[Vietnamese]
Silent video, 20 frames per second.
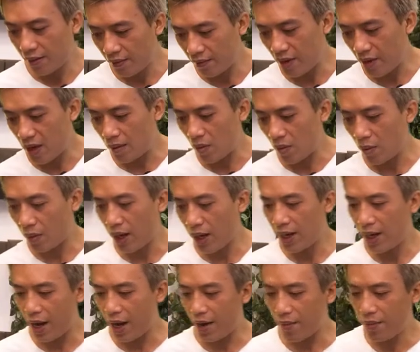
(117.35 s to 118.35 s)
Và một
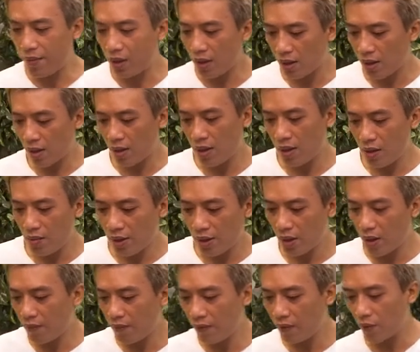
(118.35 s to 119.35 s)
cái điểm nữa, nếu mà
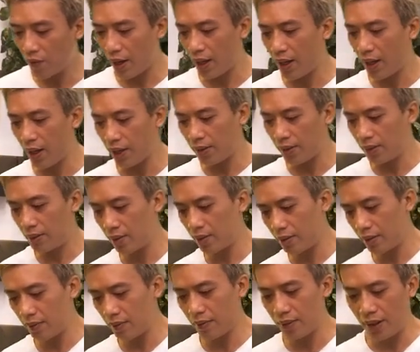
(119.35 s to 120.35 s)
nói về ngoại hình
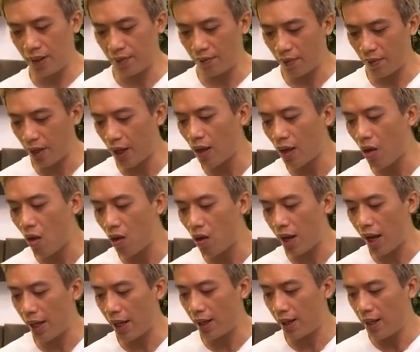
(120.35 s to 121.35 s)
thì với cái con
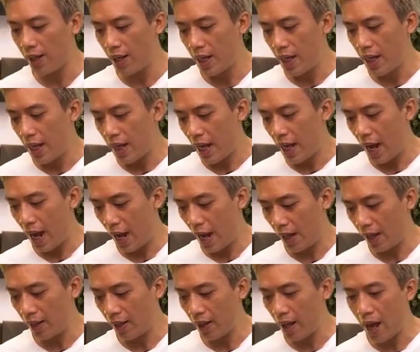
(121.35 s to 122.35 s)
này
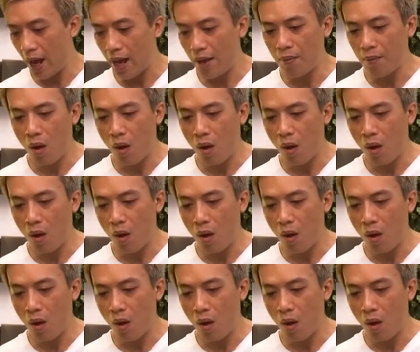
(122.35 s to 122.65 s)
hãng đã